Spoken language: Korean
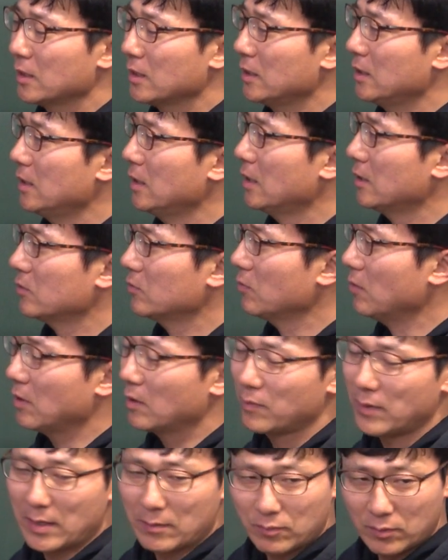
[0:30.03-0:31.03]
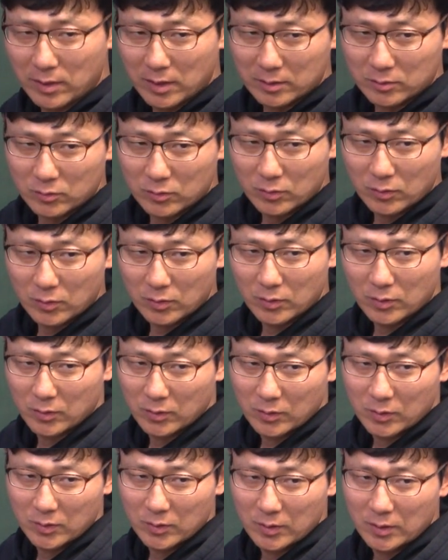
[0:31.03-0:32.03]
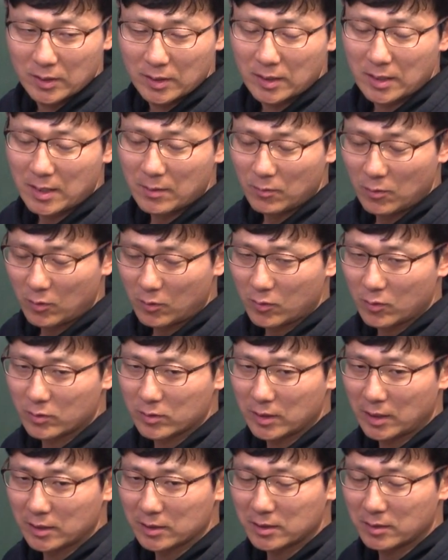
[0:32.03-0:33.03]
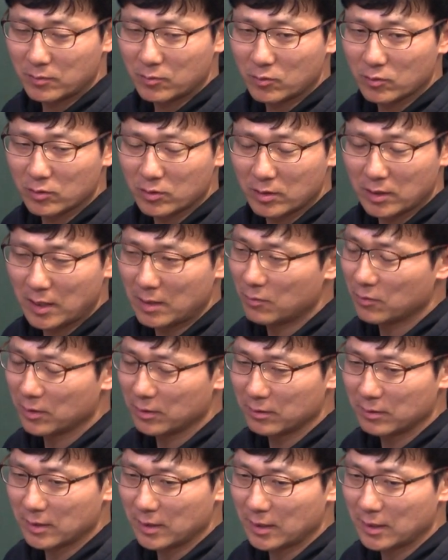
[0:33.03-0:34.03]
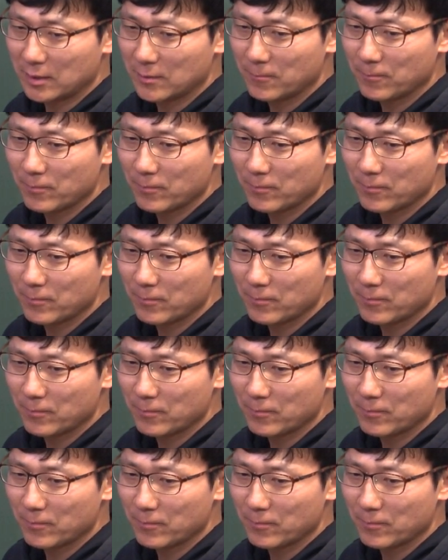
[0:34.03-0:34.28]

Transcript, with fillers: 이 아줌마가 바빠가지고 까먹고 그냥 집으로 들어가 버린 거야